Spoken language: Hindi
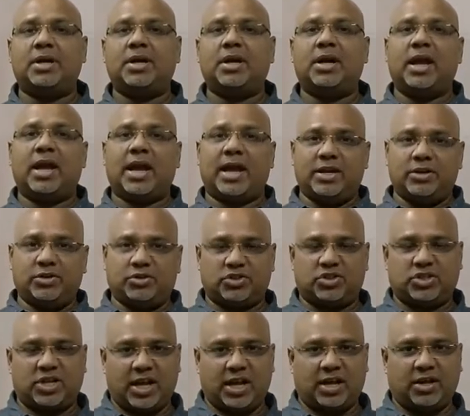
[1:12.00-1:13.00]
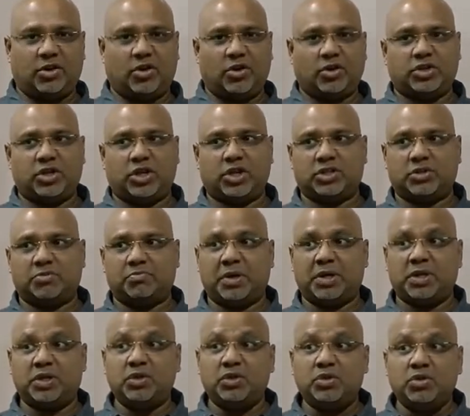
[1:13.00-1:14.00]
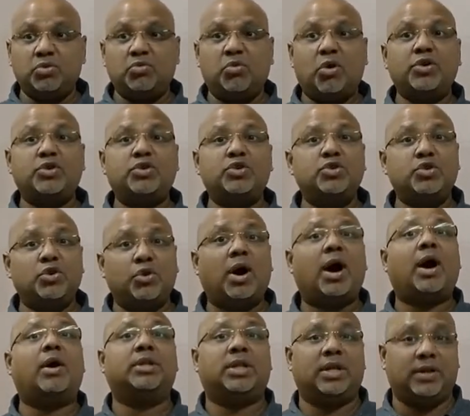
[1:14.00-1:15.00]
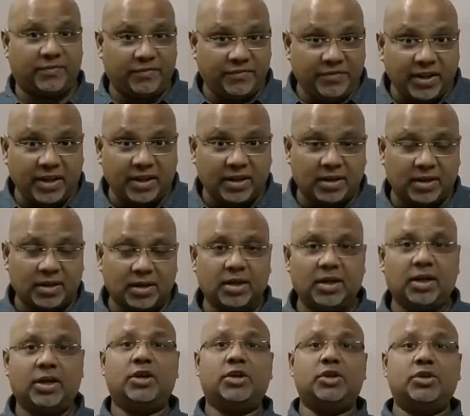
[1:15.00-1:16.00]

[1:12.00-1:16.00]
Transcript: हैं आपकी कलिसिया में लेकिन आप चाहते कि आप जाने कि वे क्या महसूस करते हैं